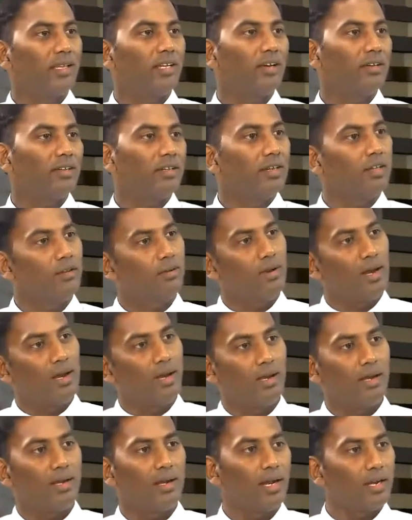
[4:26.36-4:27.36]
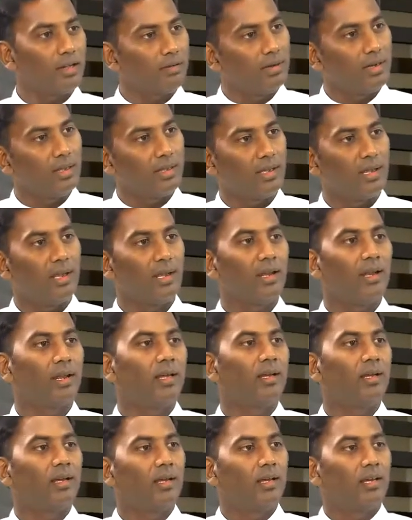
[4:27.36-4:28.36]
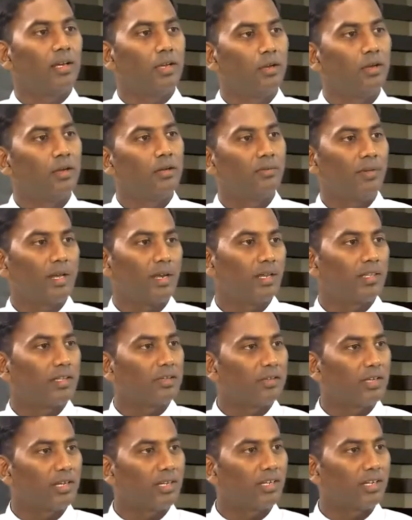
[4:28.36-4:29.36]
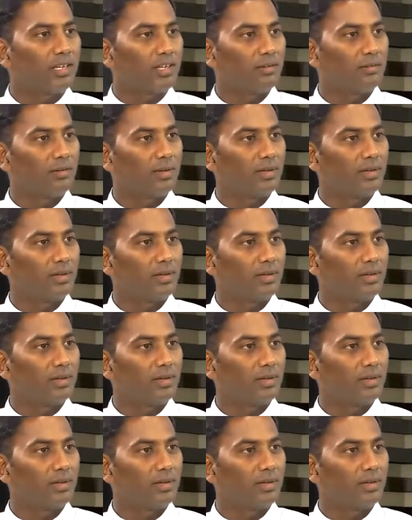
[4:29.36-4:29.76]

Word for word: ஏதாவது நிர்வாக நடவடிக்கைகளை இன்னும் வேறு ஏதாவது இருக்குதா